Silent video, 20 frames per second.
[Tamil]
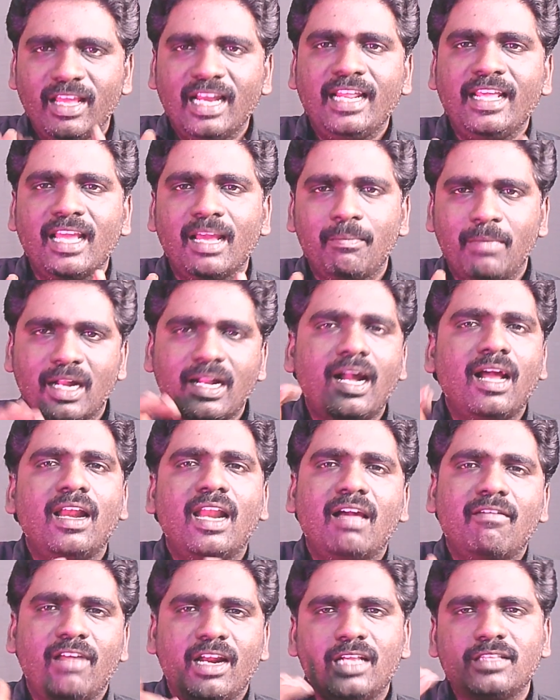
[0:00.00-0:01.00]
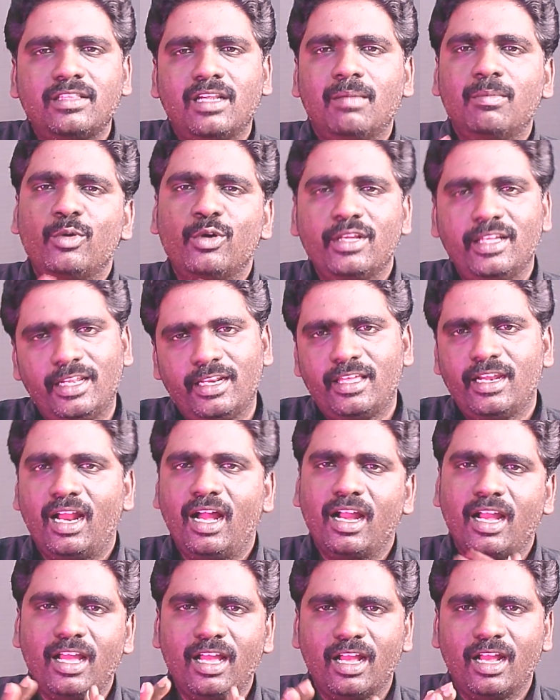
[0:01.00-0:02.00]
வெளியே மக்கள்லாம் வெள்ளத்தில்
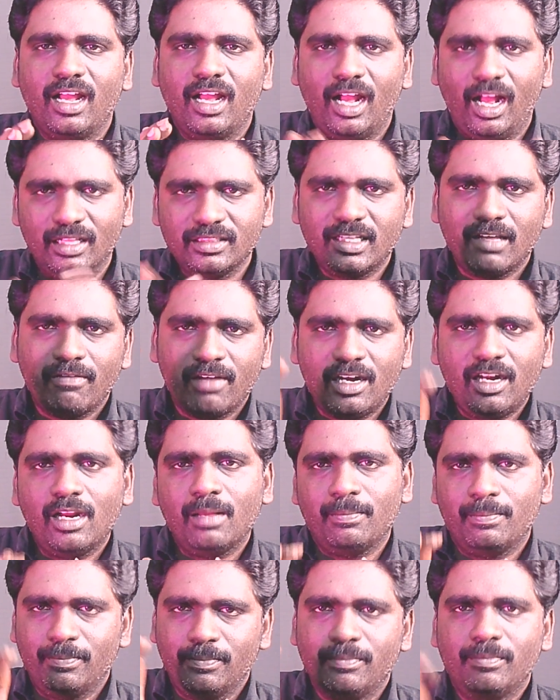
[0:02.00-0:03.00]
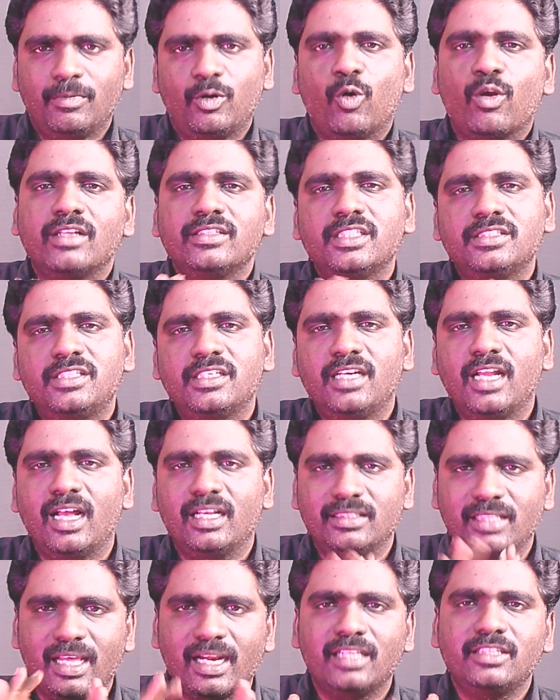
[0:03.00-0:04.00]
மூழ்கி அந்த வெள்ளம்
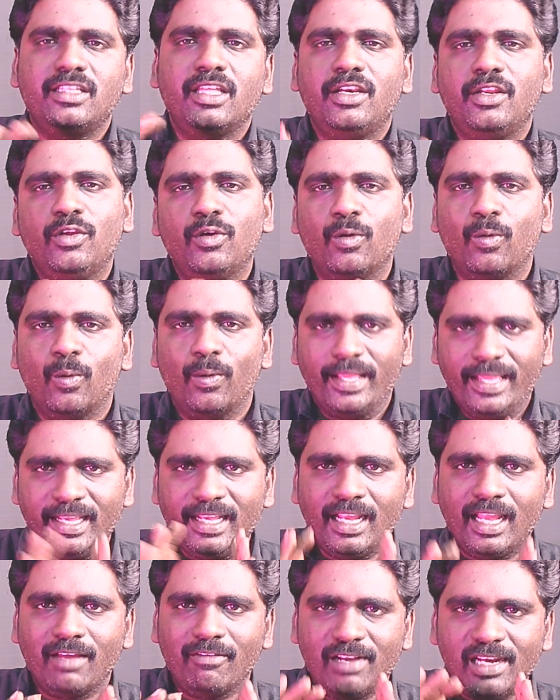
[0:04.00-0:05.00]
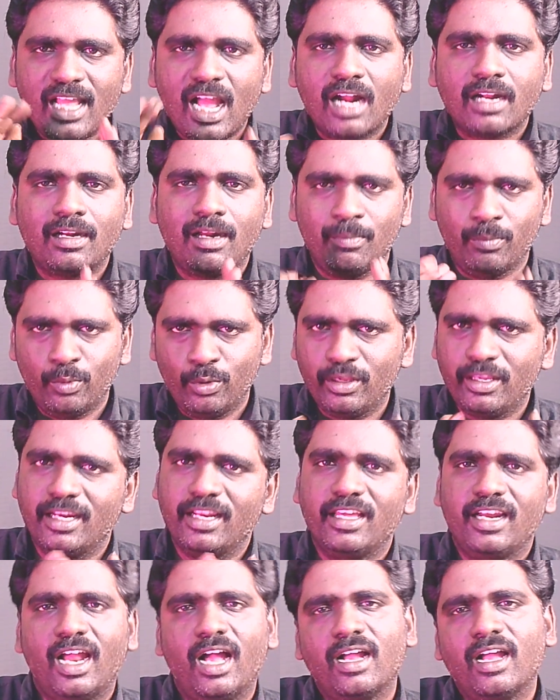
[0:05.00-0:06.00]
குறைஞ்சிச்சுன்னா தர தெரியும் இங்கே விளையாட்டில்
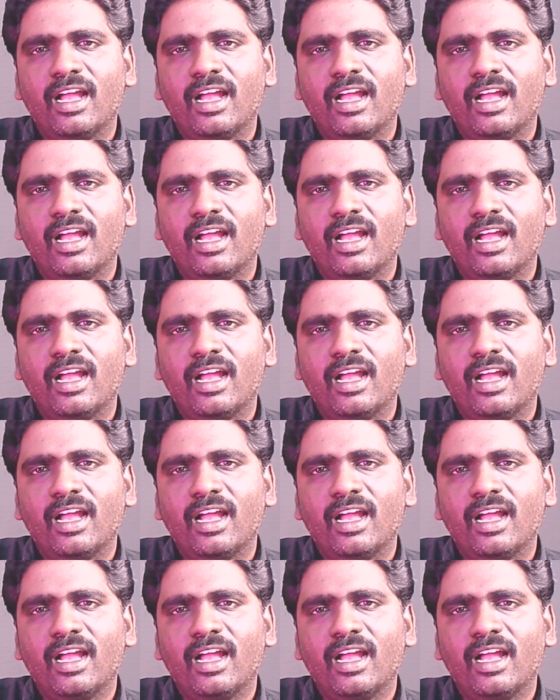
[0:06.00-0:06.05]
மூழ்கி